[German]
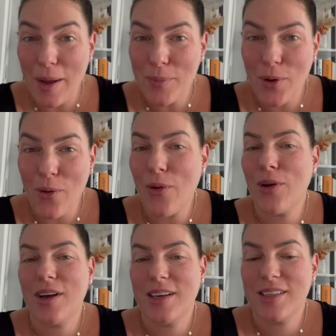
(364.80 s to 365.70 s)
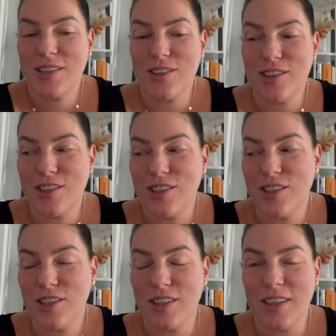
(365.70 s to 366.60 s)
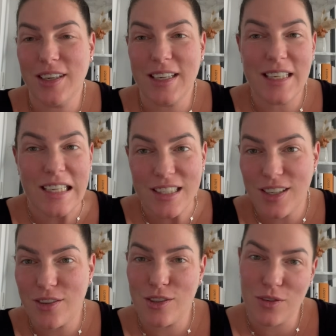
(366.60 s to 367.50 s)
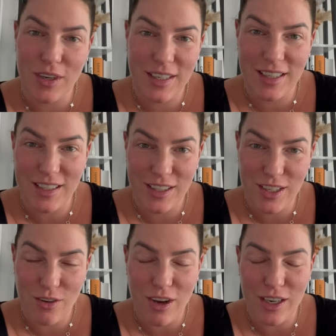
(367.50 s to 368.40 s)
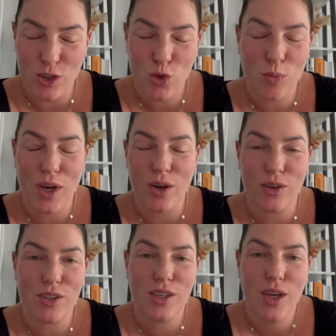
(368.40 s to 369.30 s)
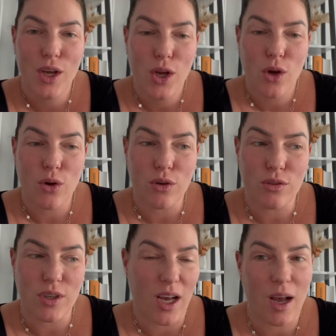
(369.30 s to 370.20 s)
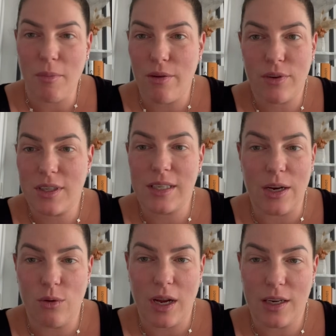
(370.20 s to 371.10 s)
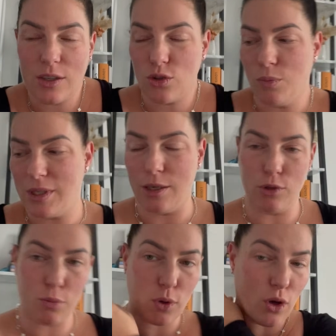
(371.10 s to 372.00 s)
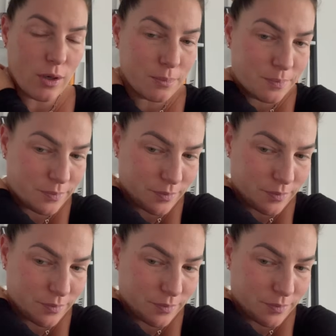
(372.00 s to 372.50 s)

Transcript: abgehört und äh, getastet und so weiter. Das sieht auch alles super aus. Und ja, haben einfach das eine oder andere so ein bisschen besprochen